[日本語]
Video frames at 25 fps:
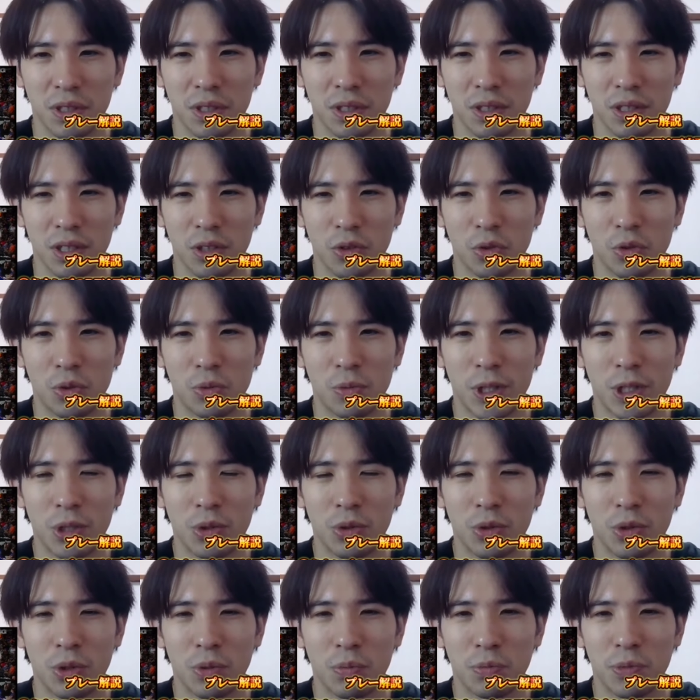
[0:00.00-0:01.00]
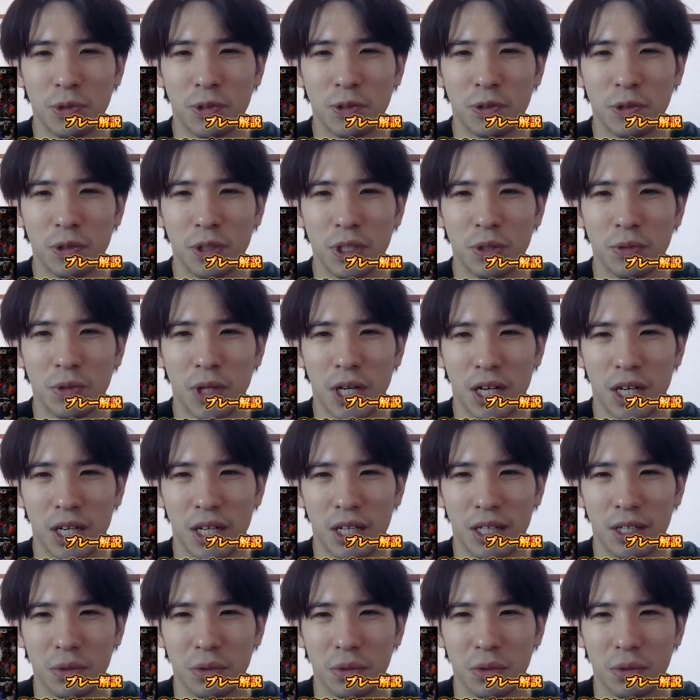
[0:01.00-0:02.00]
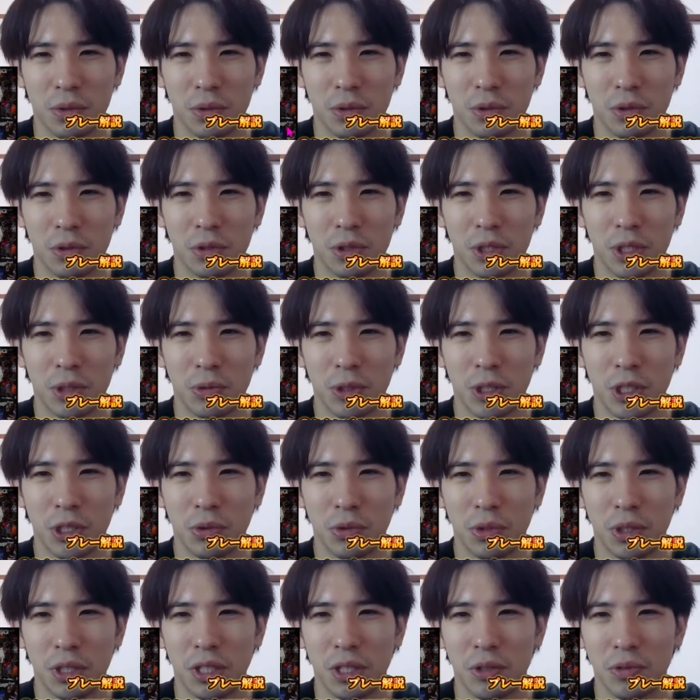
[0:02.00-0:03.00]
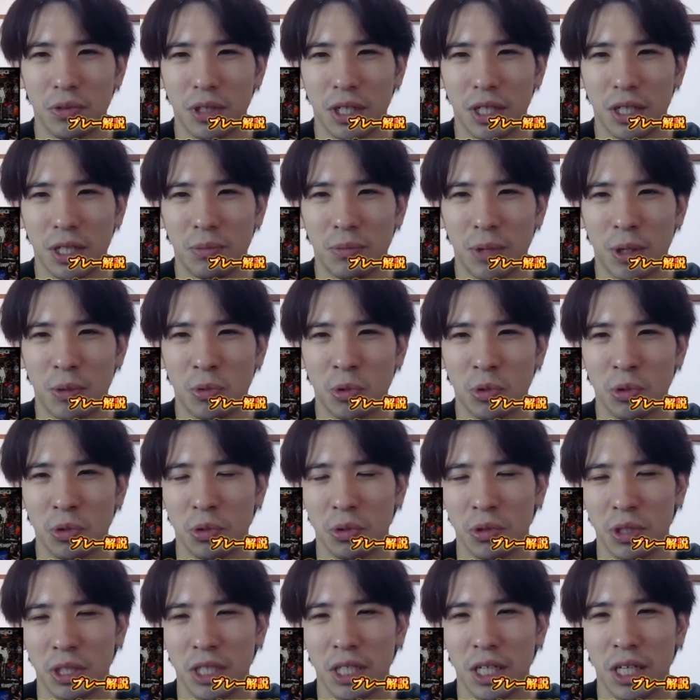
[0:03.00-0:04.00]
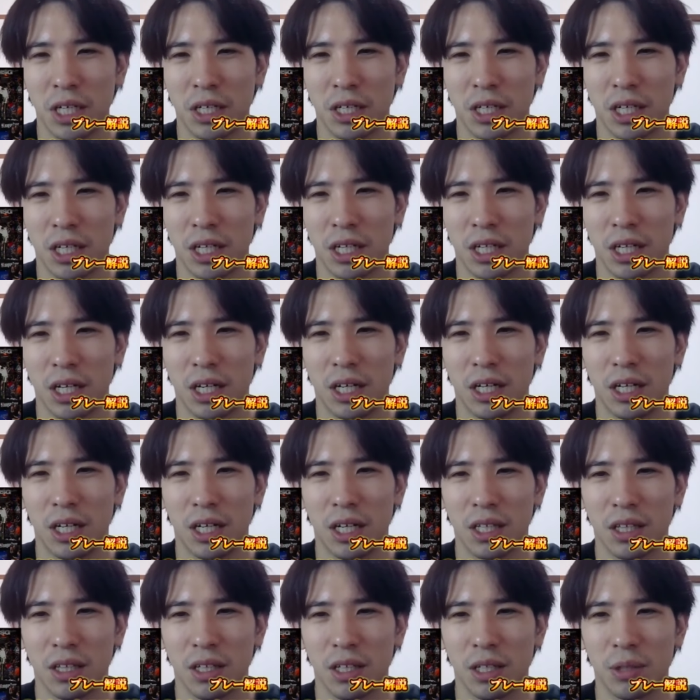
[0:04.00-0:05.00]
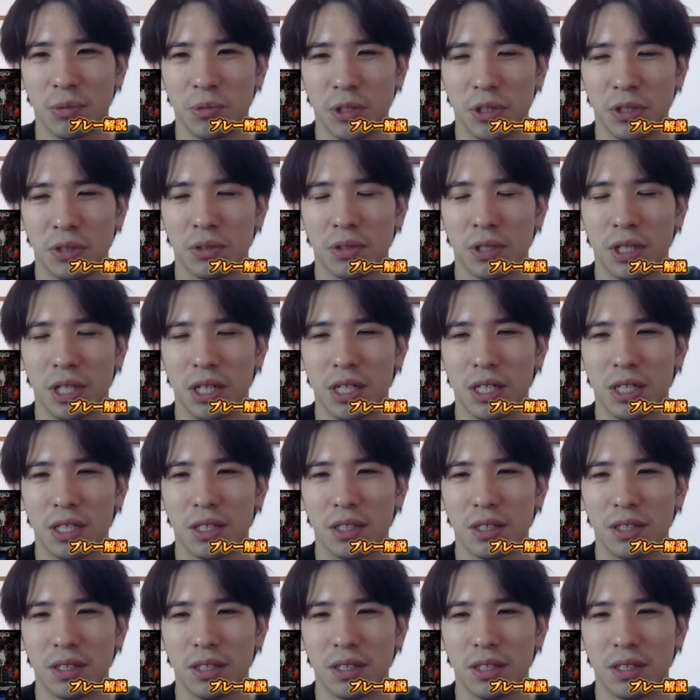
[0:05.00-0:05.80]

で、ノーマルドロップの時は、こう、どうしても1人で2人守るのに限界があったりもするから、